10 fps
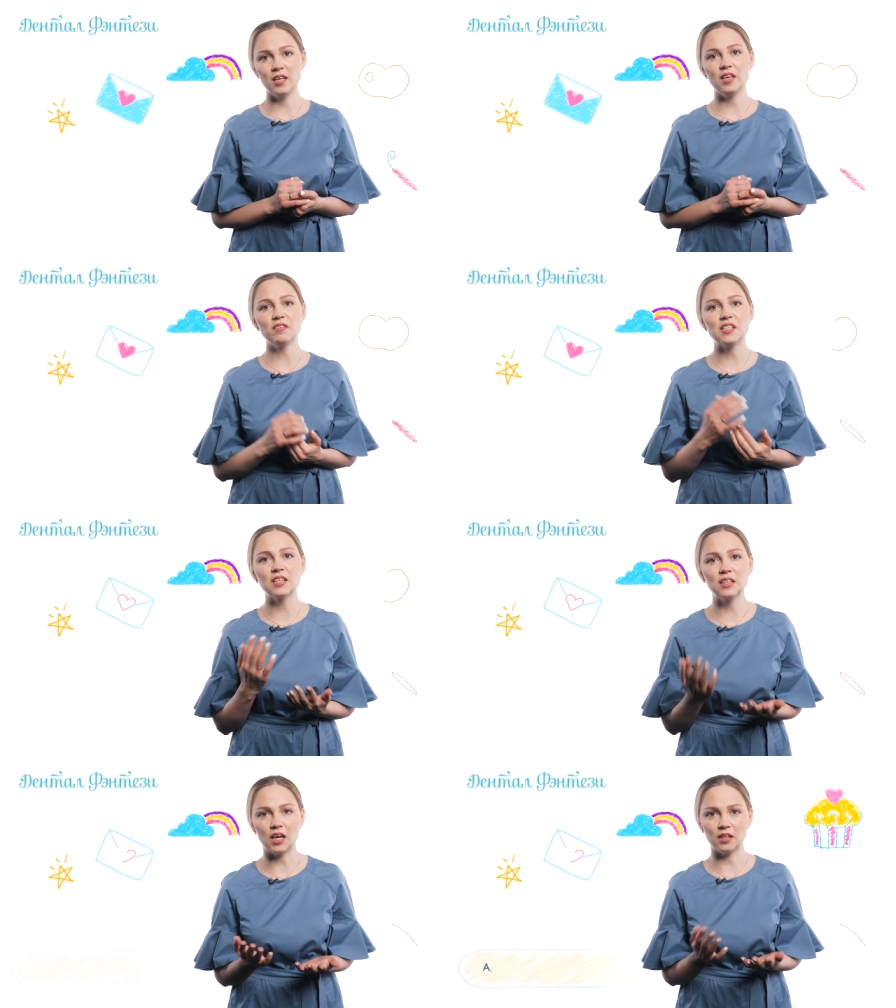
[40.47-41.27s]
Я
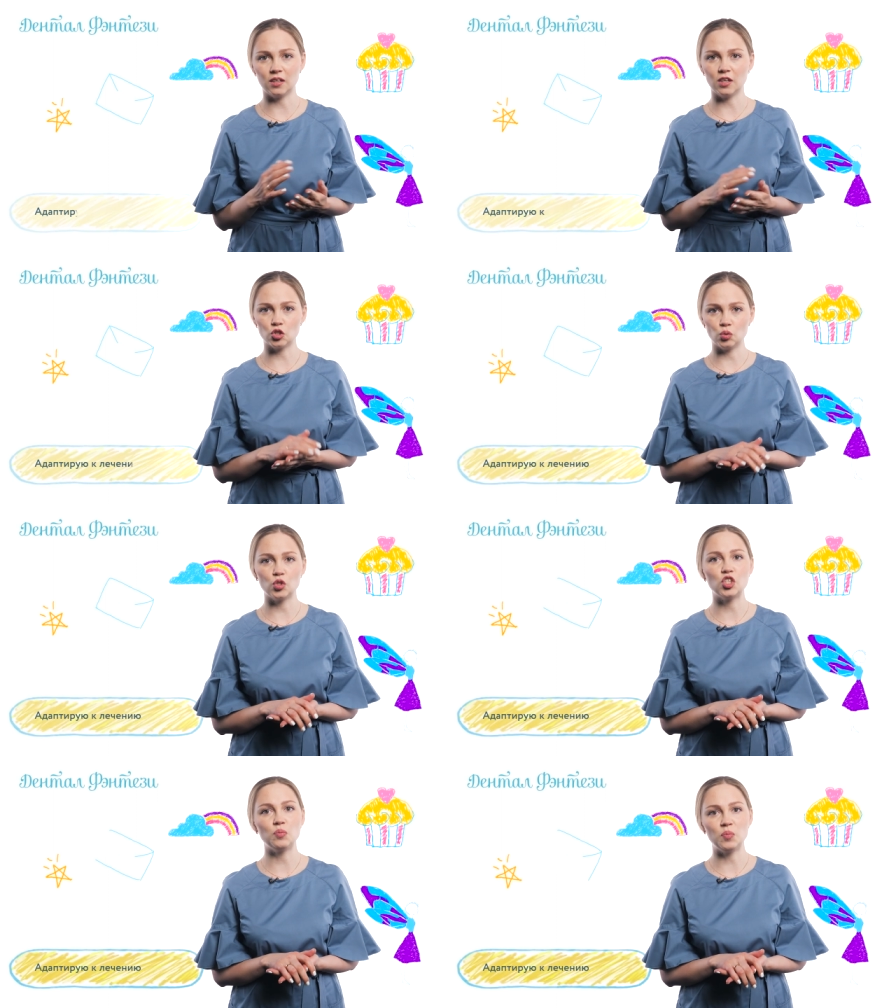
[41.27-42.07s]
всегда нахожу
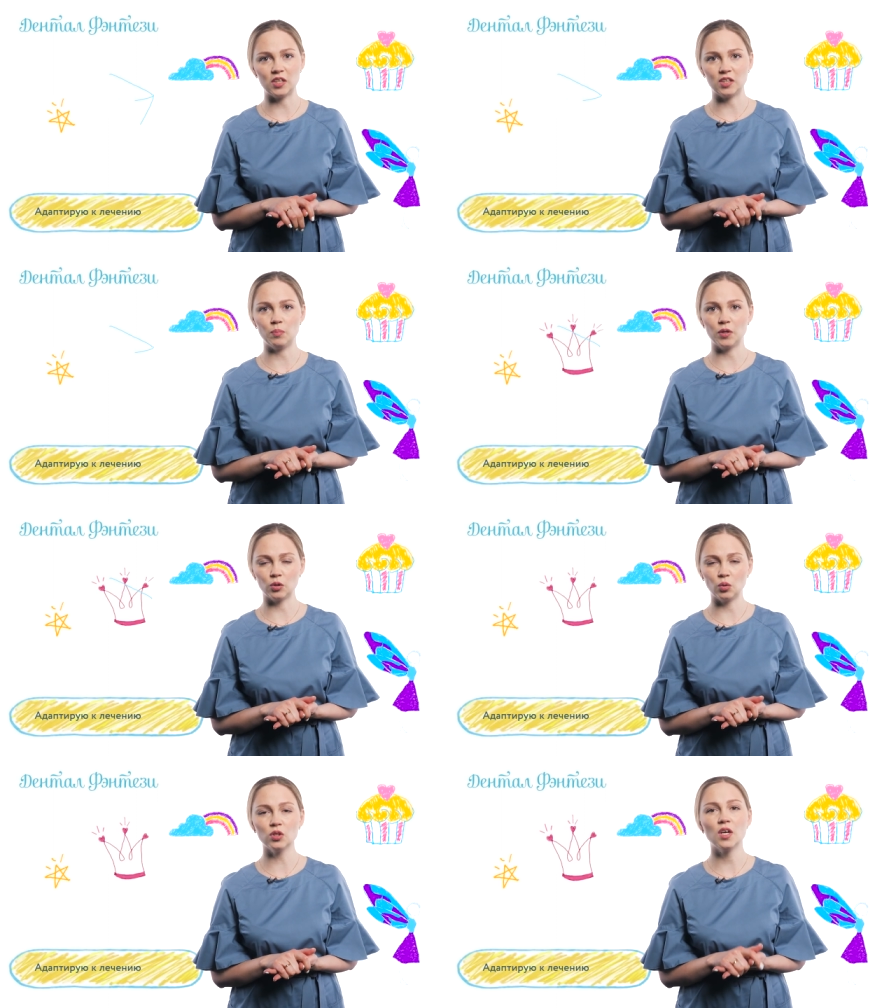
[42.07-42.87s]
очень мягкий
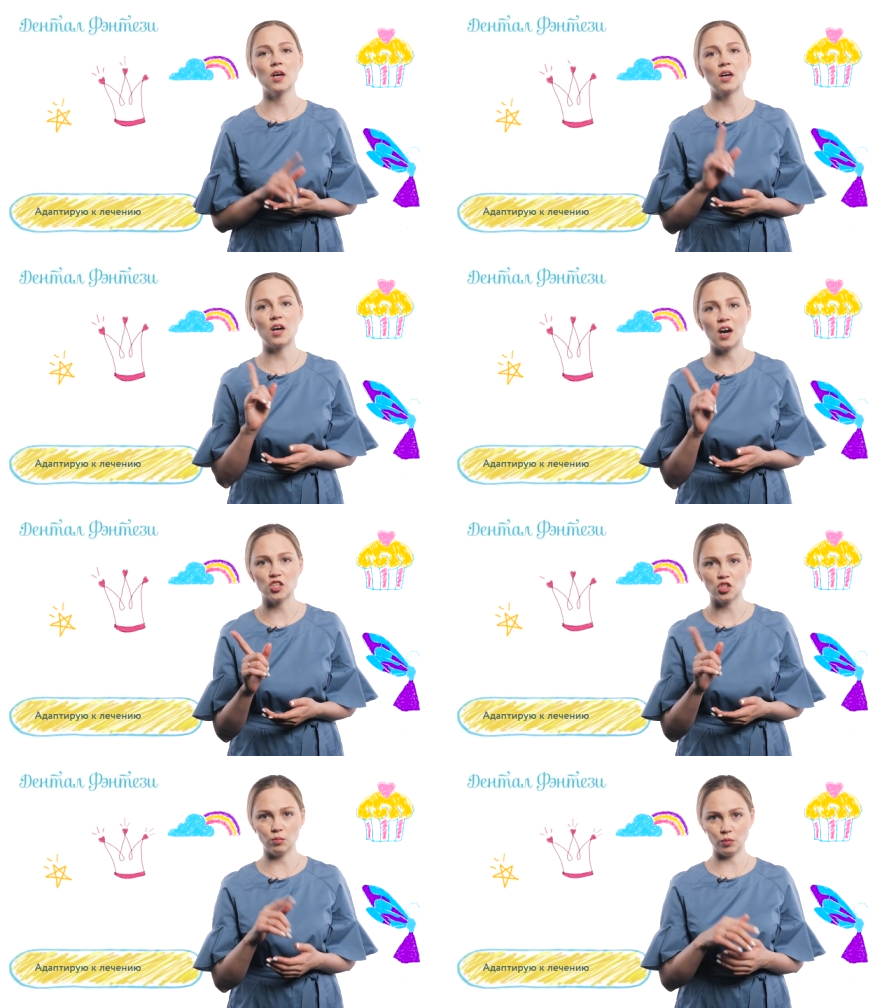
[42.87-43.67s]
подход к
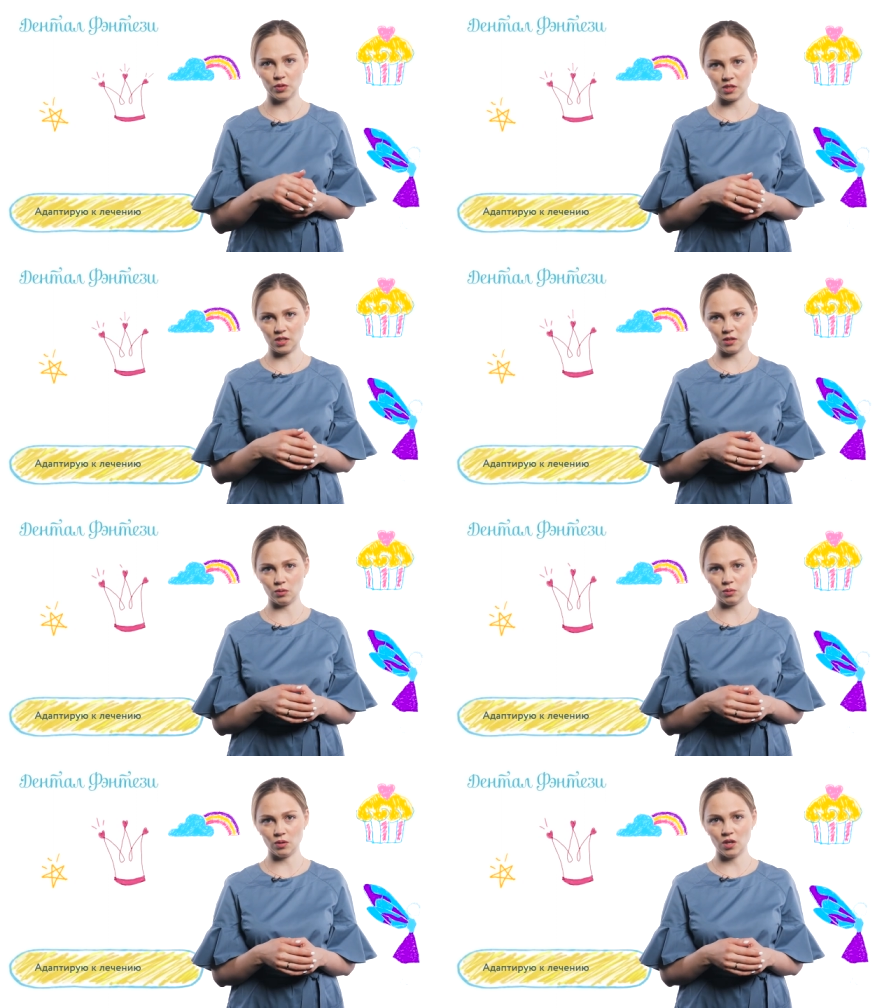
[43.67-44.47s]
каждому
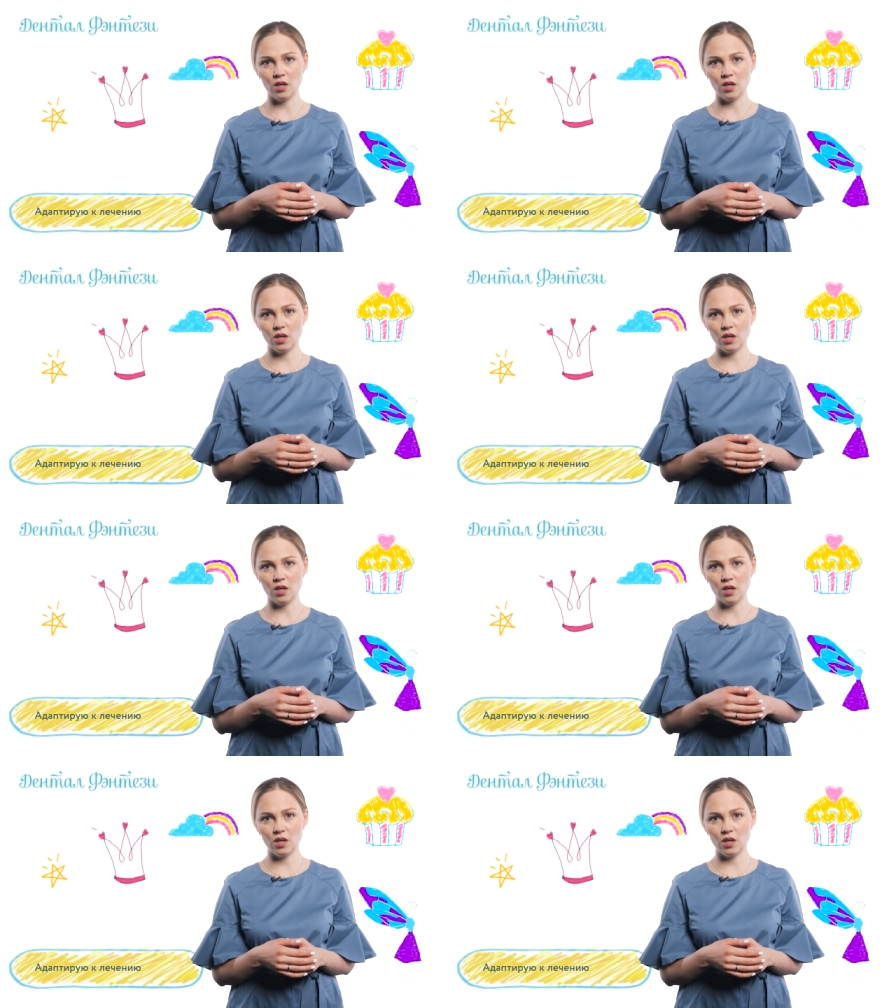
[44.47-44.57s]
пациенту.